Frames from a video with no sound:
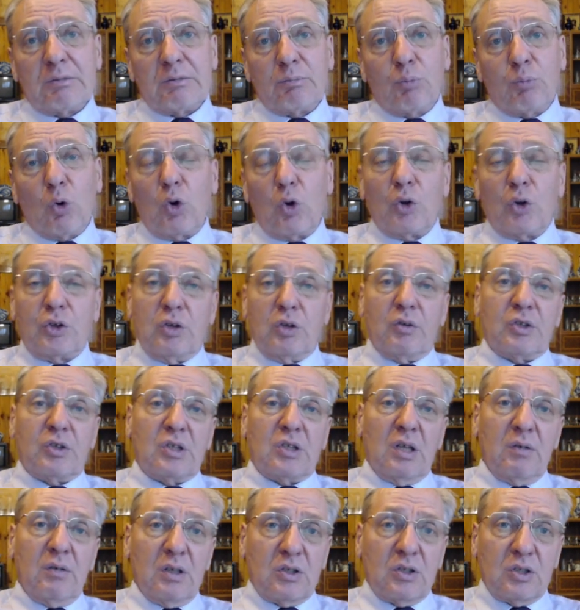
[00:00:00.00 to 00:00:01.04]
полностью
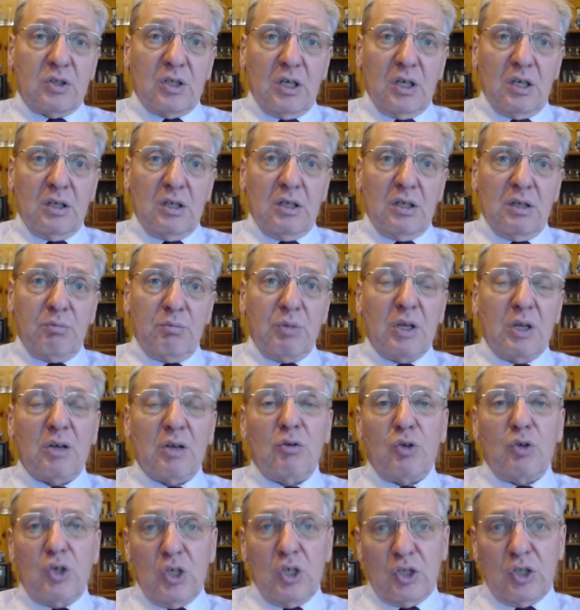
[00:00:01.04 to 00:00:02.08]
восстановиться,
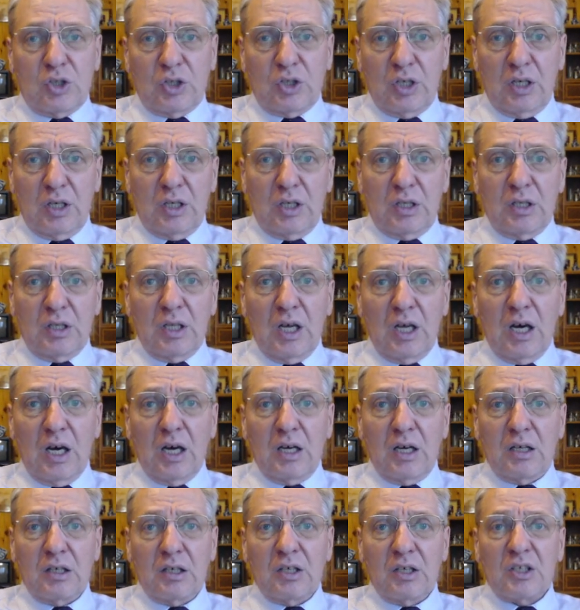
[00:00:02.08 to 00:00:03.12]
переключиться
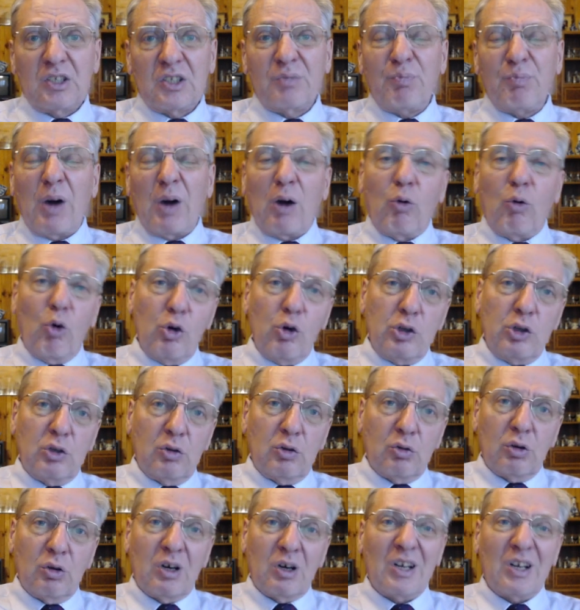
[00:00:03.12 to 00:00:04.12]
на спокойную,